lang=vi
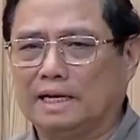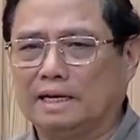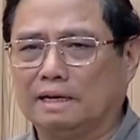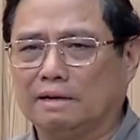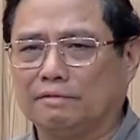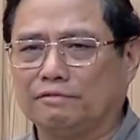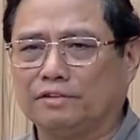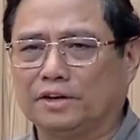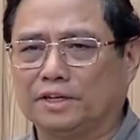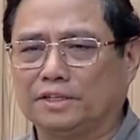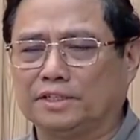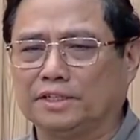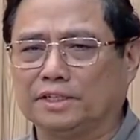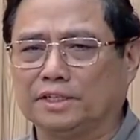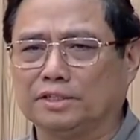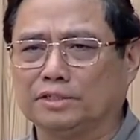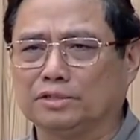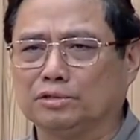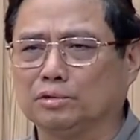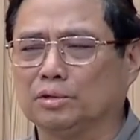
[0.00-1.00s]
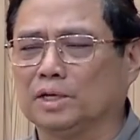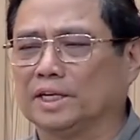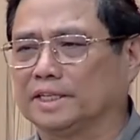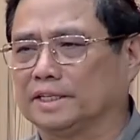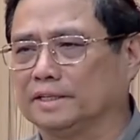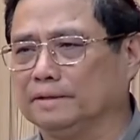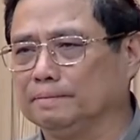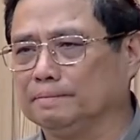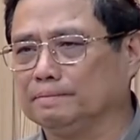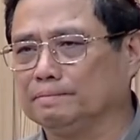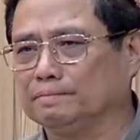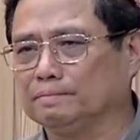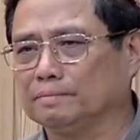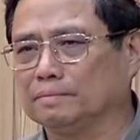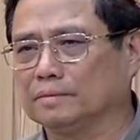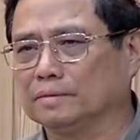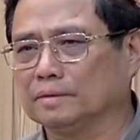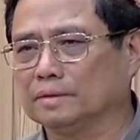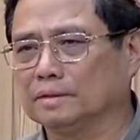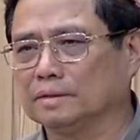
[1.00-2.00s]
là phát triển du lịch
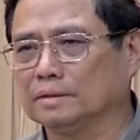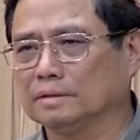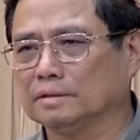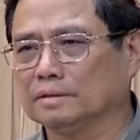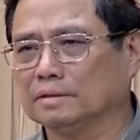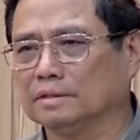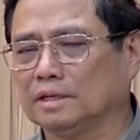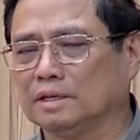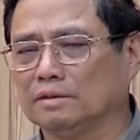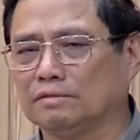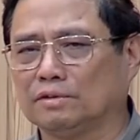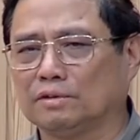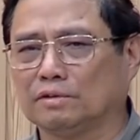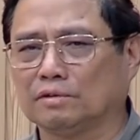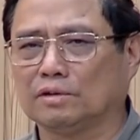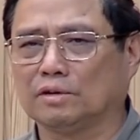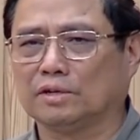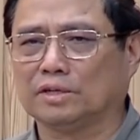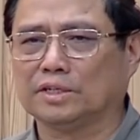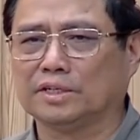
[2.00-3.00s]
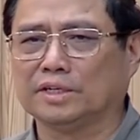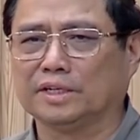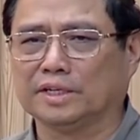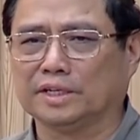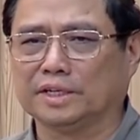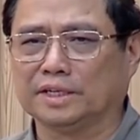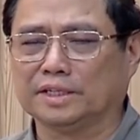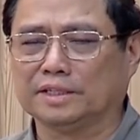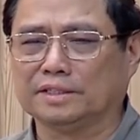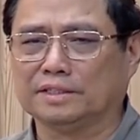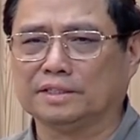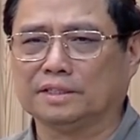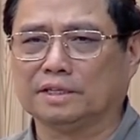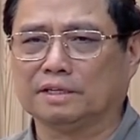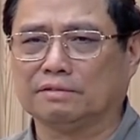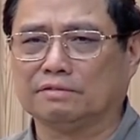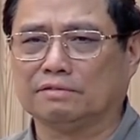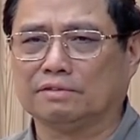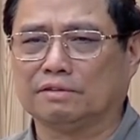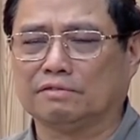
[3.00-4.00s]
dựa vào con người,
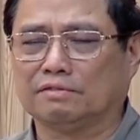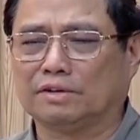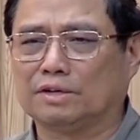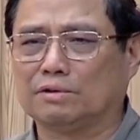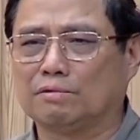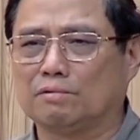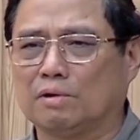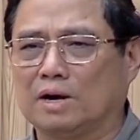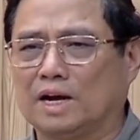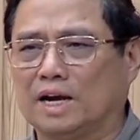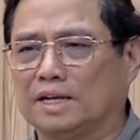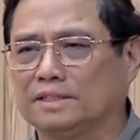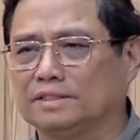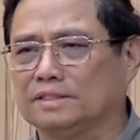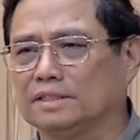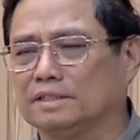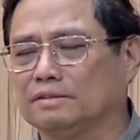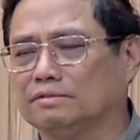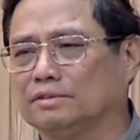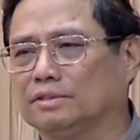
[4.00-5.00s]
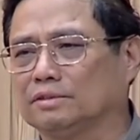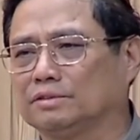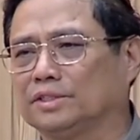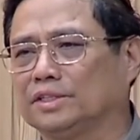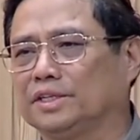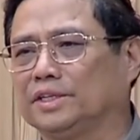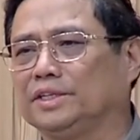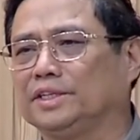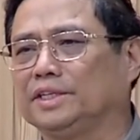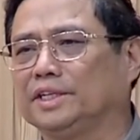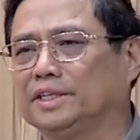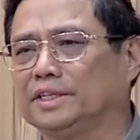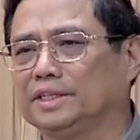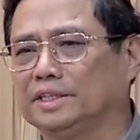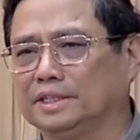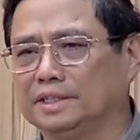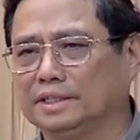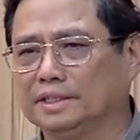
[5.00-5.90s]
dựa vào văn hóa, dựa vào thiên nhiên.